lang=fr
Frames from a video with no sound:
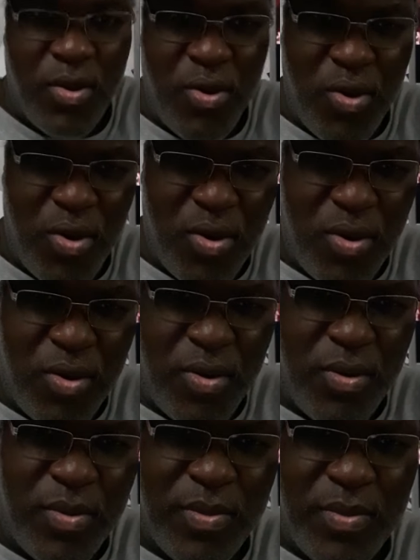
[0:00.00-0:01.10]
Euh,
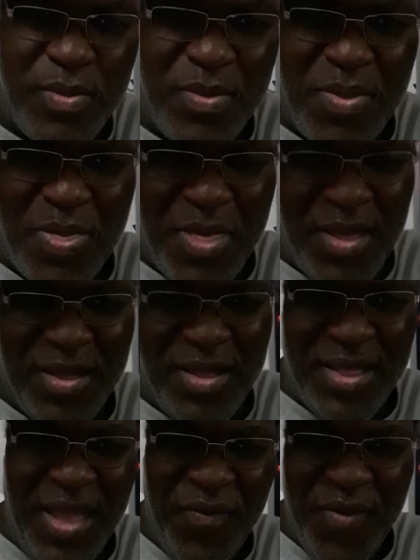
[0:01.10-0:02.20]

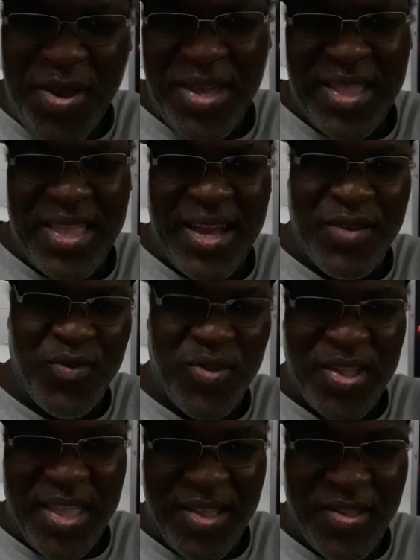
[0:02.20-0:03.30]
l'affaire qui est arrivée aux
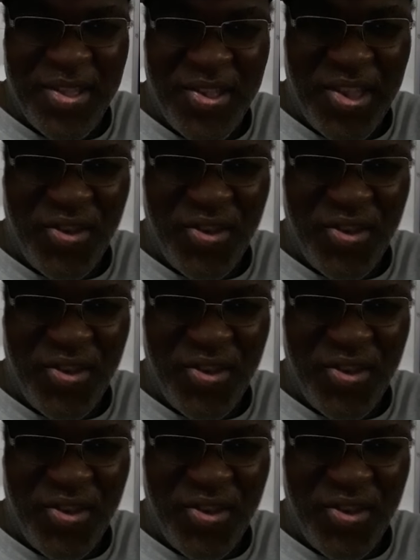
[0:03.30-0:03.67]
États-Unis, c'est